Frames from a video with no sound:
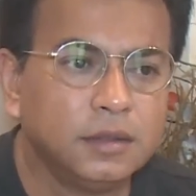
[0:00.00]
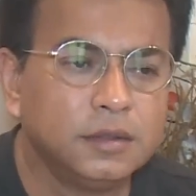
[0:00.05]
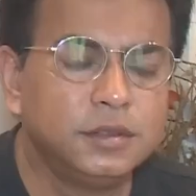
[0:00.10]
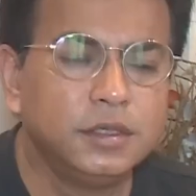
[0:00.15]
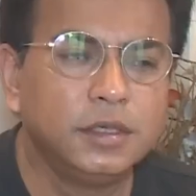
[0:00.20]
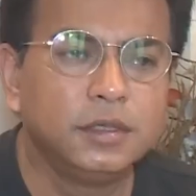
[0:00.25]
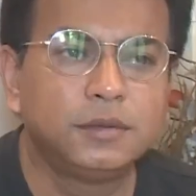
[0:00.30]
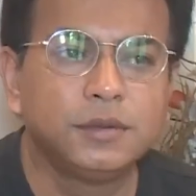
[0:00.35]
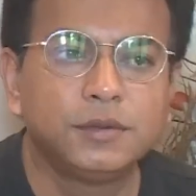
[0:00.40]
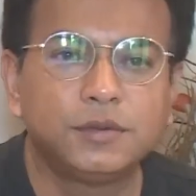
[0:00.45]

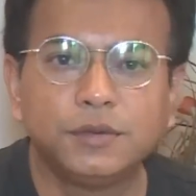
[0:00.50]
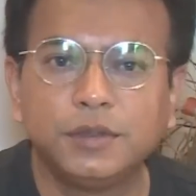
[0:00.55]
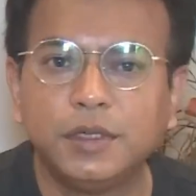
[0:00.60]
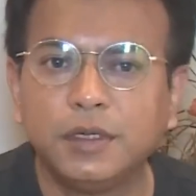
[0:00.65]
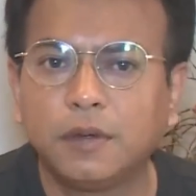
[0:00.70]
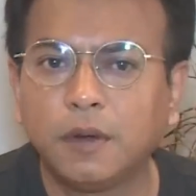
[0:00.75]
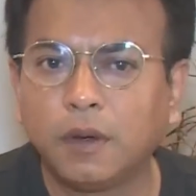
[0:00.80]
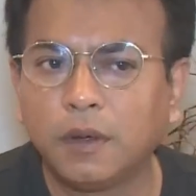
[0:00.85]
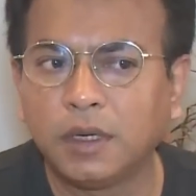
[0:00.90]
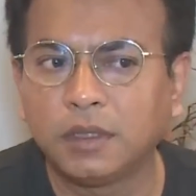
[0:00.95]
যেহেতু
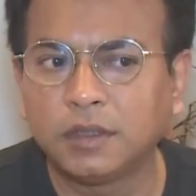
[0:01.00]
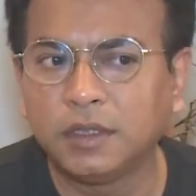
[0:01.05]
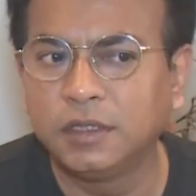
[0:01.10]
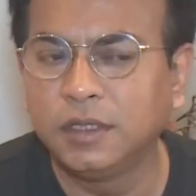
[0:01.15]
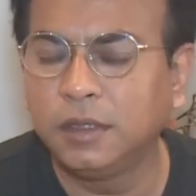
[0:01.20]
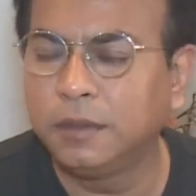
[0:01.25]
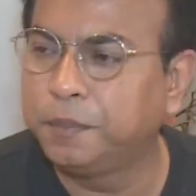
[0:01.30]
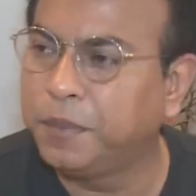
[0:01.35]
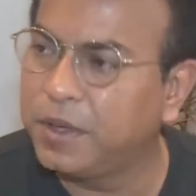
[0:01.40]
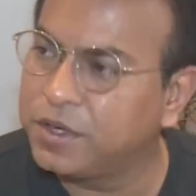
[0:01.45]
চুরি করাটা
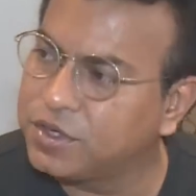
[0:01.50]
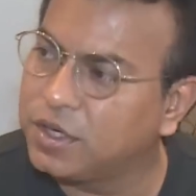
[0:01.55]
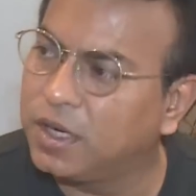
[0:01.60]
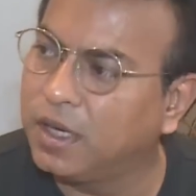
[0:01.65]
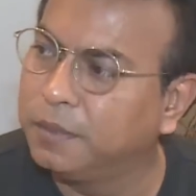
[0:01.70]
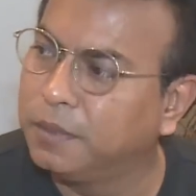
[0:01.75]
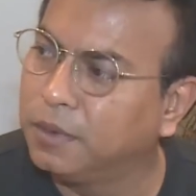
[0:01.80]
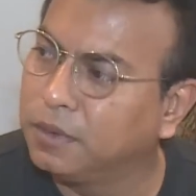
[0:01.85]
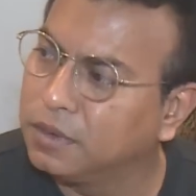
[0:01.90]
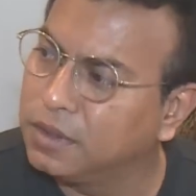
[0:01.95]
তাদের পেশা
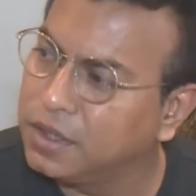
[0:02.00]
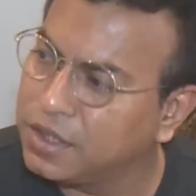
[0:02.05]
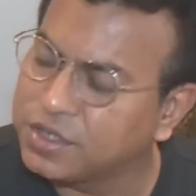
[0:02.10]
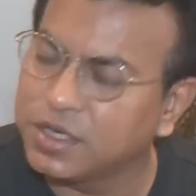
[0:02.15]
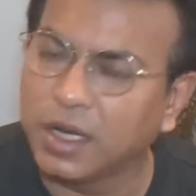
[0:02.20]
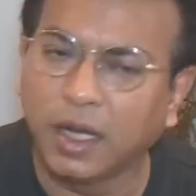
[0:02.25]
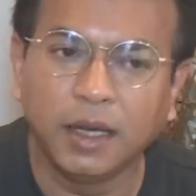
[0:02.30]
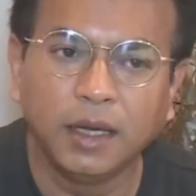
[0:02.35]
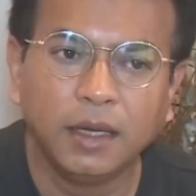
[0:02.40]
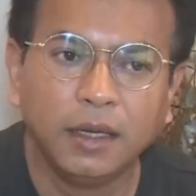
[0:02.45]
এবং
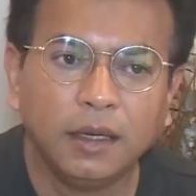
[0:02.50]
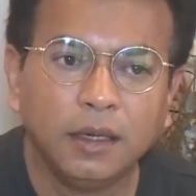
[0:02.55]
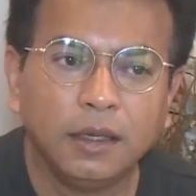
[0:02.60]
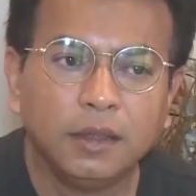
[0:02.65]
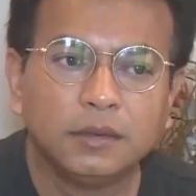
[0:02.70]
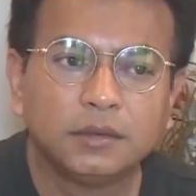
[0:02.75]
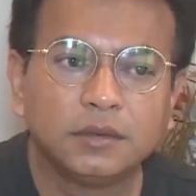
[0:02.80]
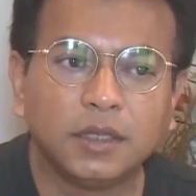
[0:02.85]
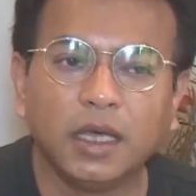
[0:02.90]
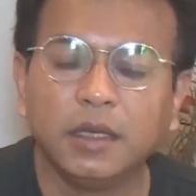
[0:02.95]
নেশা
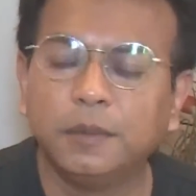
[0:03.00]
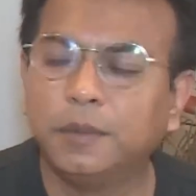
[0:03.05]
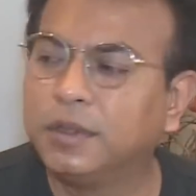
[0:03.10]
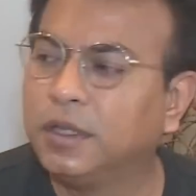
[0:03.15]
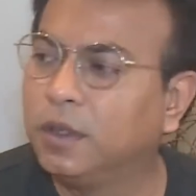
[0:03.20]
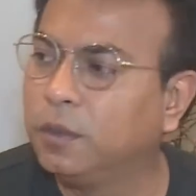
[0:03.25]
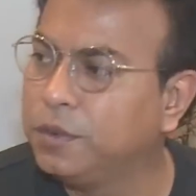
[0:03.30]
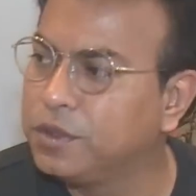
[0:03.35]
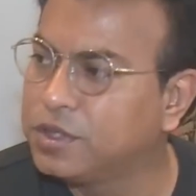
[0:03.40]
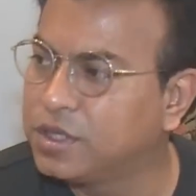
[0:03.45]
তাই
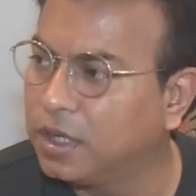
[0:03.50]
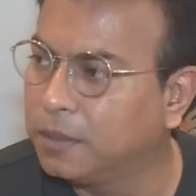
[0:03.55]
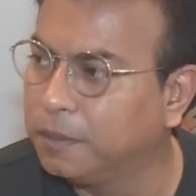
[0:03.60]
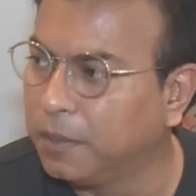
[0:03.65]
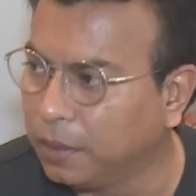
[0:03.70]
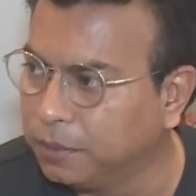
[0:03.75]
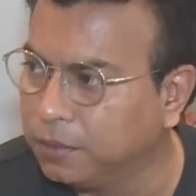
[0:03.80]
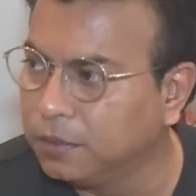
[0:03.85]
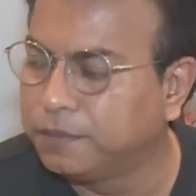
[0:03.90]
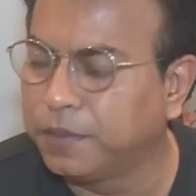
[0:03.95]
বোধহয় অভিষেক
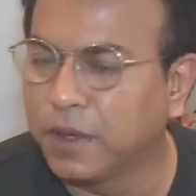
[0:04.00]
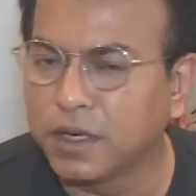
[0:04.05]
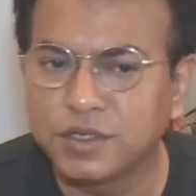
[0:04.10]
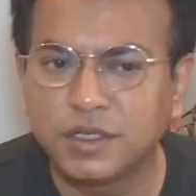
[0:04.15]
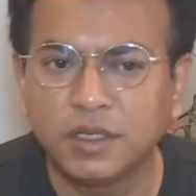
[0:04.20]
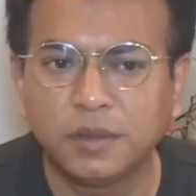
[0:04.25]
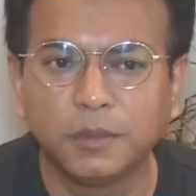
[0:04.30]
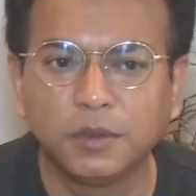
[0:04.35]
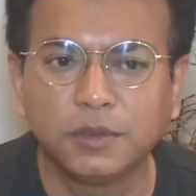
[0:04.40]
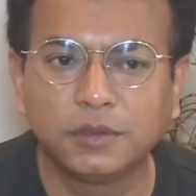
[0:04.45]
বাবুর
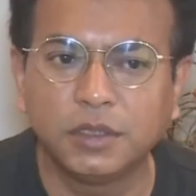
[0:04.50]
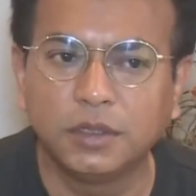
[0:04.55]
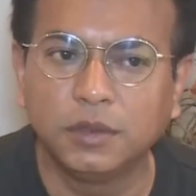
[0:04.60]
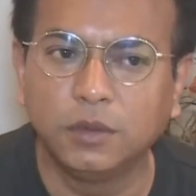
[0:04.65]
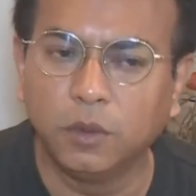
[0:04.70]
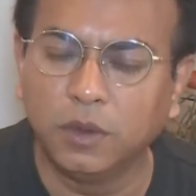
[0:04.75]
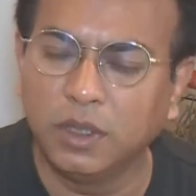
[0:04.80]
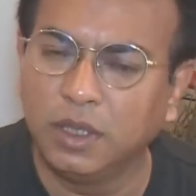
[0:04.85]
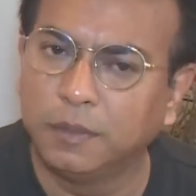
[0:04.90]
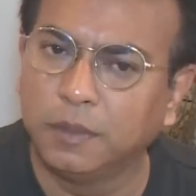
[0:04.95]
ফাঁসির মঞ্চে
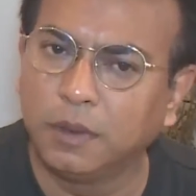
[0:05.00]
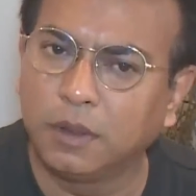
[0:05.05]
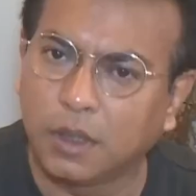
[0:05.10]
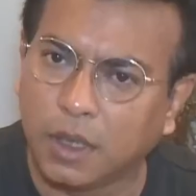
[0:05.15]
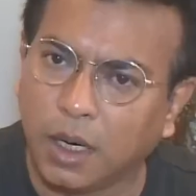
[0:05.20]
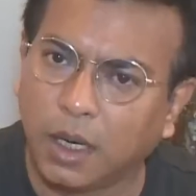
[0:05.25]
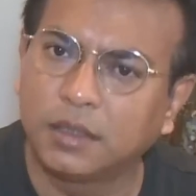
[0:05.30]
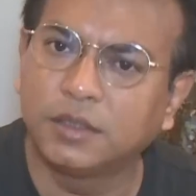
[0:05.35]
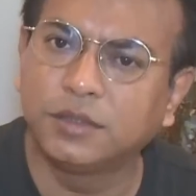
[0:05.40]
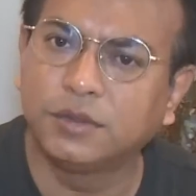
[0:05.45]
দড়ি এবং
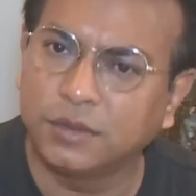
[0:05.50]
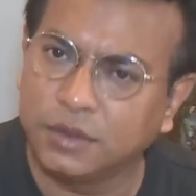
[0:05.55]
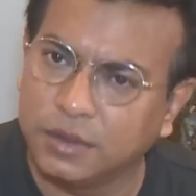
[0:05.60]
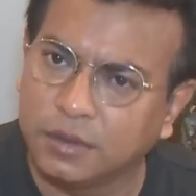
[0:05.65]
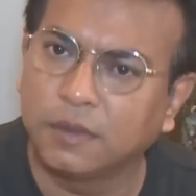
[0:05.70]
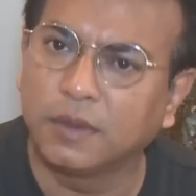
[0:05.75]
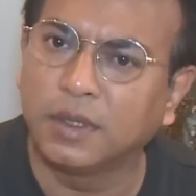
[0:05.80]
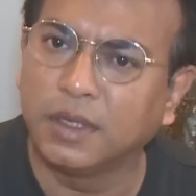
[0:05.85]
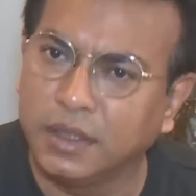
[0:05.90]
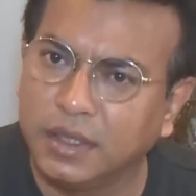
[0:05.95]
কাঠ চুরি
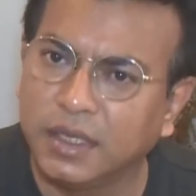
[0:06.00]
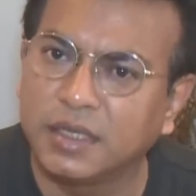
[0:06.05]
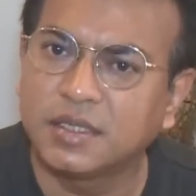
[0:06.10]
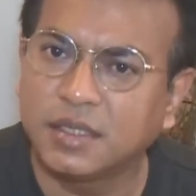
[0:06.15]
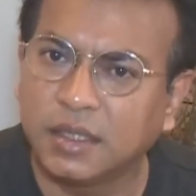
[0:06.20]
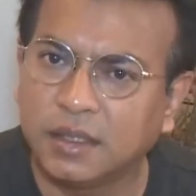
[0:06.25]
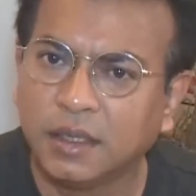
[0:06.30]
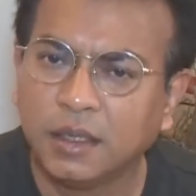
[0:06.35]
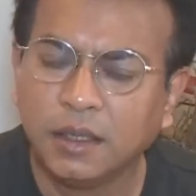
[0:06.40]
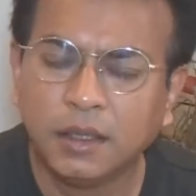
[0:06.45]
করে
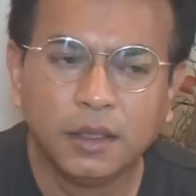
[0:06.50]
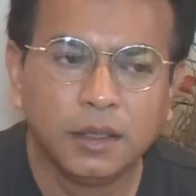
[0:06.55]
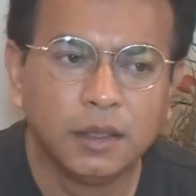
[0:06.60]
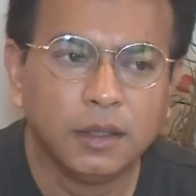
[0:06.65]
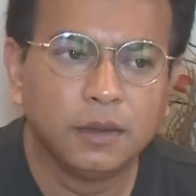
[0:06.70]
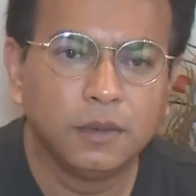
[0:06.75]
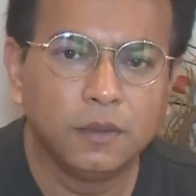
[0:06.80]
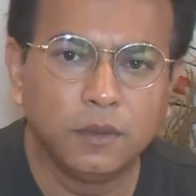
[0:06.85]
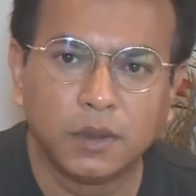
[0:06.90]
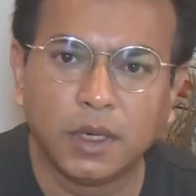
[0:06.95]
নিয়েছে
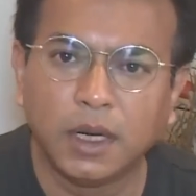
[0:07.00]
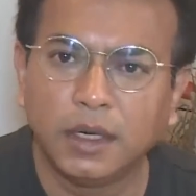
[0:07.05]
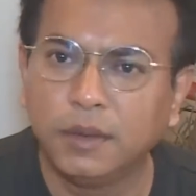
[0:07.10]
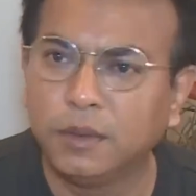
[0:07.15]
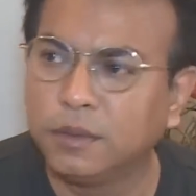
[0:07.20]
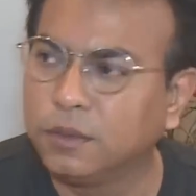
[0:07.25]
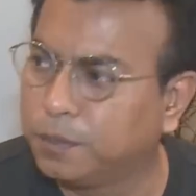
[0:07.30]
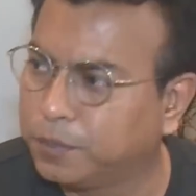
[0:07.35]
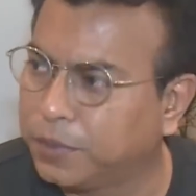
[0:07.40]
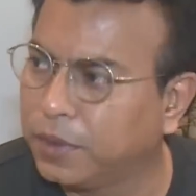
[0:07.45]
ওনারই
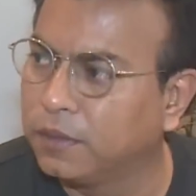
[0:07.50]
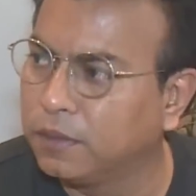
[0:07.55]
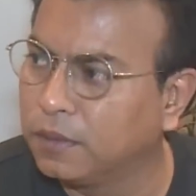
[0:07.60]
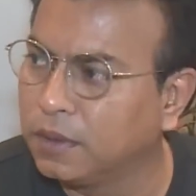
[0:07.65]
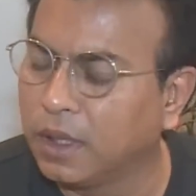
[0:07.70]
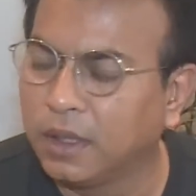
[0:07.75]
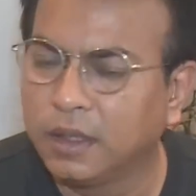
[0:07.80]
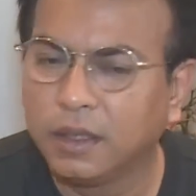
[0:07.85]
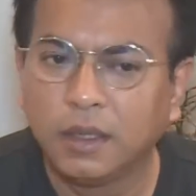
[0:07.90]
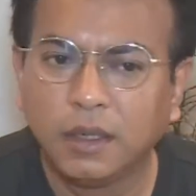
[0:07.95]

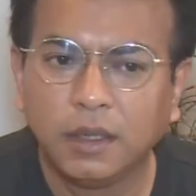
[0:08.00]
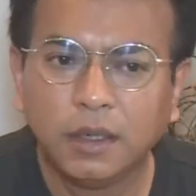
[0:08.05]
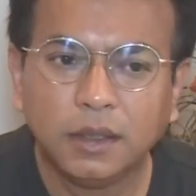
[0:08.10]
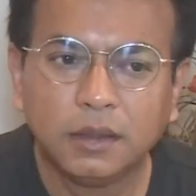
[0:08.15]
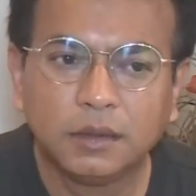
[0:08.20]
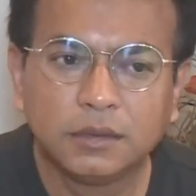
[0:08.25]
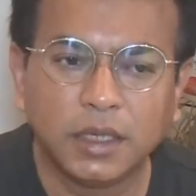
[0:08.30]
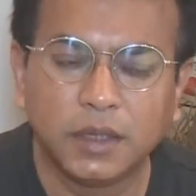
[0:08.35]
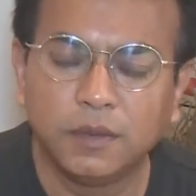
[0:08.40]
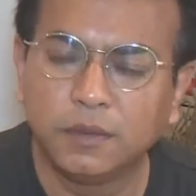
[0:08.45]
অনুপ্রেরণায়
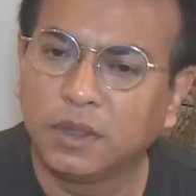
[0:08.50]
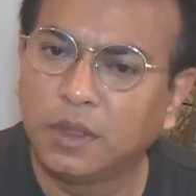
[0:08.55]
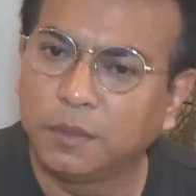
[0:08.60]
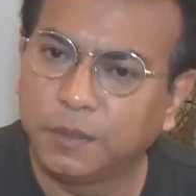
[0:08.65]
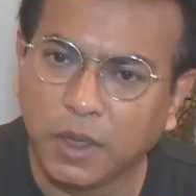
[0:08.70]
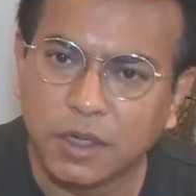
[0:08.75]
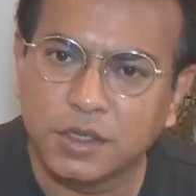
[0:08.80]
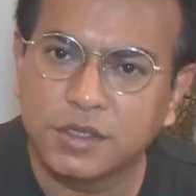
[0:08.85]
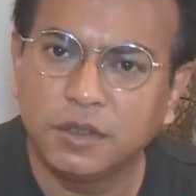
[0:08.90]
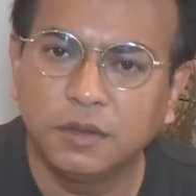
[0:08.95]
তাই ওনার
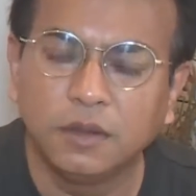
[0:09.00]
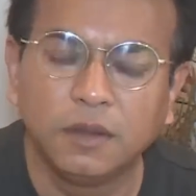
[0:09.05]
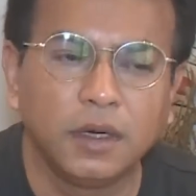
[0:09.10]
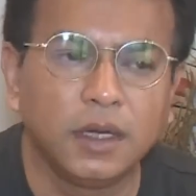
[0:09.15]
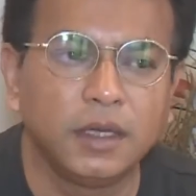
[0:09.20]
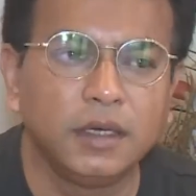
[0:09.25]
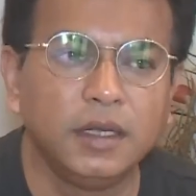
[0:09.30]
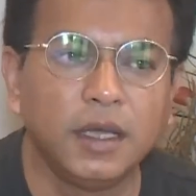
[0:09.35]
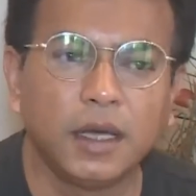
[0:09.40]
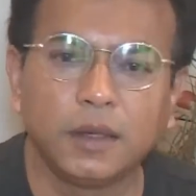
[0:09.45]
ফাঁসিও
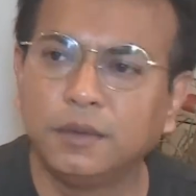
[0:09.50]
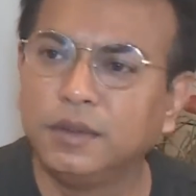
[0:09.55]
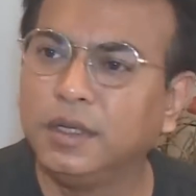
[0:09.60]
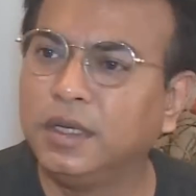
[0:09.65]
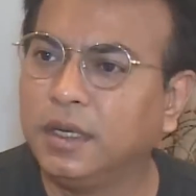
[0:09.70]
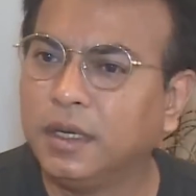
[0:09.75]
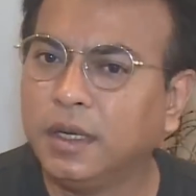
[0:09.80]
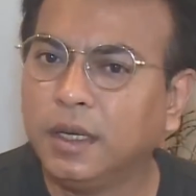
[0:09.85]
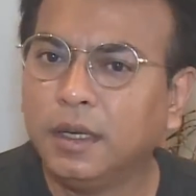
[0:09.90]
হয়নি আর উনি